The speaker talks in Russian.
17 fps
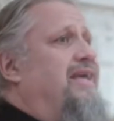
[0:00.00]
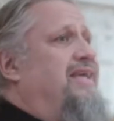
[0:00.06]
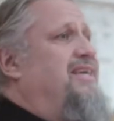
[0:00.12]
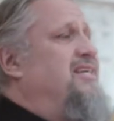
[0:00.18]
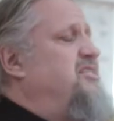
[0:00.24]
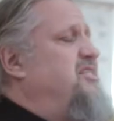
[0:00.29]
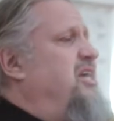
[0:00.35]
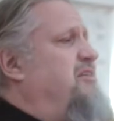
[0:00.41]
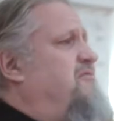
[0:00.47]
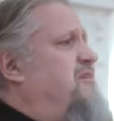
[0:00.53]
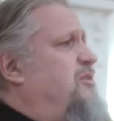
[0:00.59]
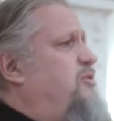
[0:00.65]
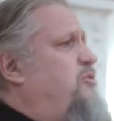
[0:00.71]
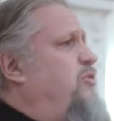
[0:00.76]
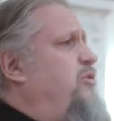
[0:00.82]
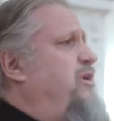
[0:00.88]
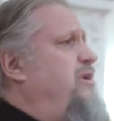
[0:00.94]
язык, в
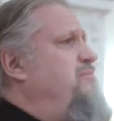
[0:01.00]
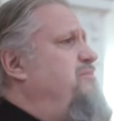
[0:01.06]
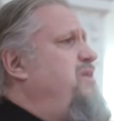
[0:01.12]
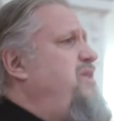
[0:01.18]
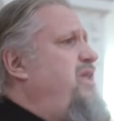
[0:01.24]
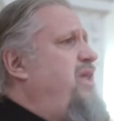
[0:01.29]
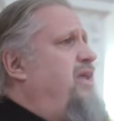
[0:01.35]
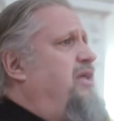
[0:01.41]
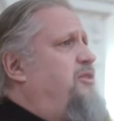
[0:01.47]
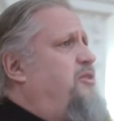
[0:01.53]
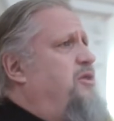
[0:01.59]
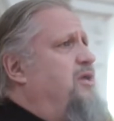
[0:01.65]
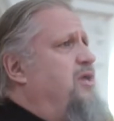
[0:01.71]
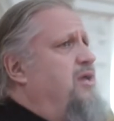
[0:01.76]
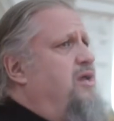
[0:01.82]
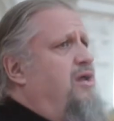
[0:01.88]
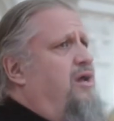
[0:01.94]
котором нет
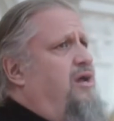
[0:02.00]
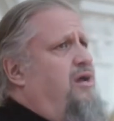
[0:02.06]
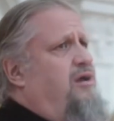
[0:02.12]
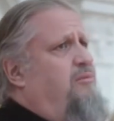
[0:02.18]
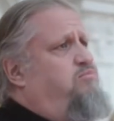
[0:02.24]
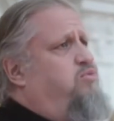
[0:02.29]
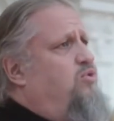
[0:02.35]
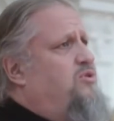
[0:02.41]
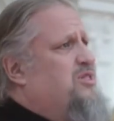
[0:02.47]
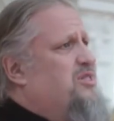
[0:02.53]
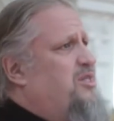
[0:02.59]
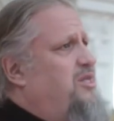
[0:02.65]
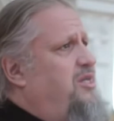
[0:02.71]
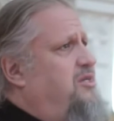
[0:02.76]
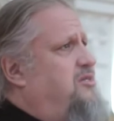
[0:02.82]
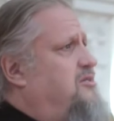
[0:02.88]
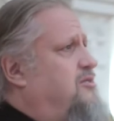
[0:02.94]
Э,
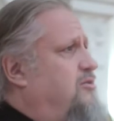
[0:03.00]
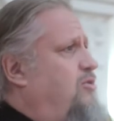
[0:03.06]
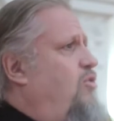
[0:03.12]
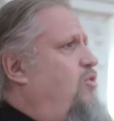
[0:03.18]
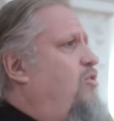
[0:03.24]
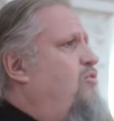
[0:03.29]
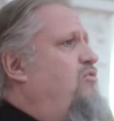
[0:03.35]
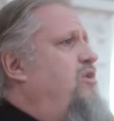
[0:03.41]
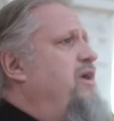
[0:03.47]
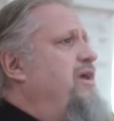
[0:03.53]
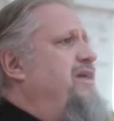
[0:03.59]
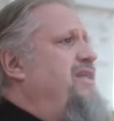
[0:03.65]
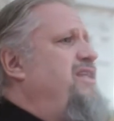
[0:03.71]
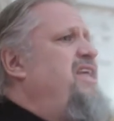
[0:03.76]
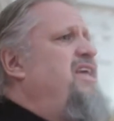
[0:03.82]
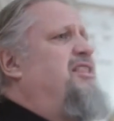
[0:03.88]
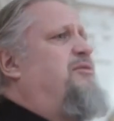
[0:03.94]
пустых слов,
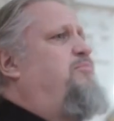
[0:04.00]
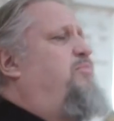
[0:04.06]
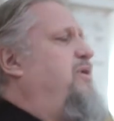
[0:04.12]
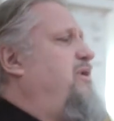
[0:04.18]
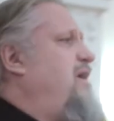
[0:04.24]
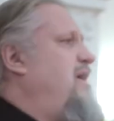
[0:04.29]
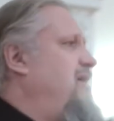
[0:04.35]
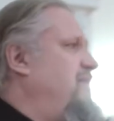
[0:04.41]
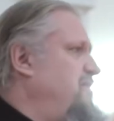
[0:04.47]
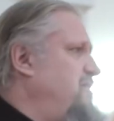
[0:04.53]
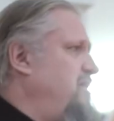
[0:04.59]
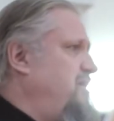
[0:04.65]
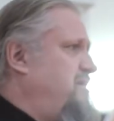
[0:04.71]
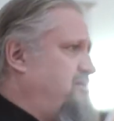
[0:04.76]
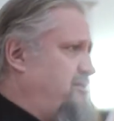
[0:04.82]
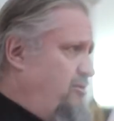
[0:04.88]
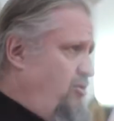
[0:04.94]
нет
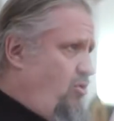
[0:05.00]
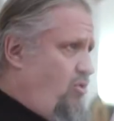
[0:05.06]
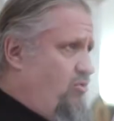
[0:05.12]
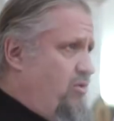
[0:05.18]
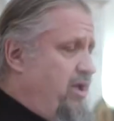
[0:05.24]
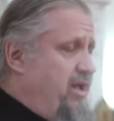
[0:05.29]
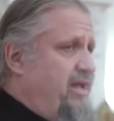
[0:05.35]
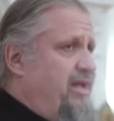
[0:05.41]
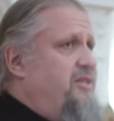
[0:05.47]
бранных слов.